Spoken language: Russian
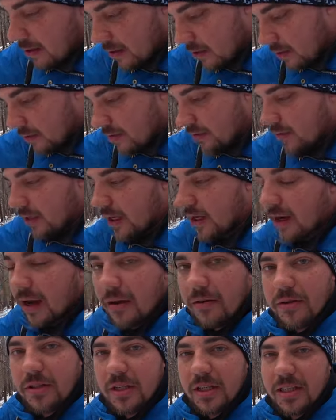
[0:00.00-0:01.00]
Ну,
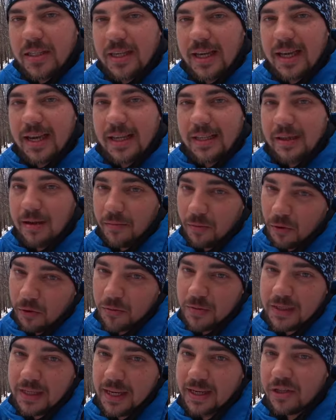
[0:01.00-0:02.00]
такая вот, значит, стоянка.
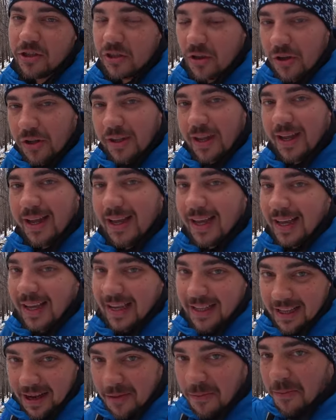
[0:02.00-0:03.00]
Будем знать, что она
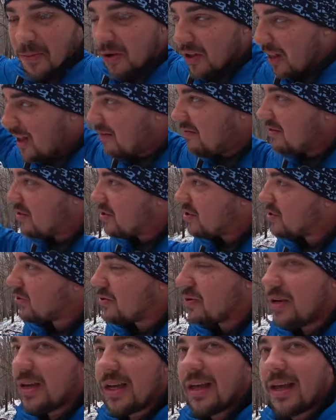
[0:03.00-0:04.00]
там была внизу.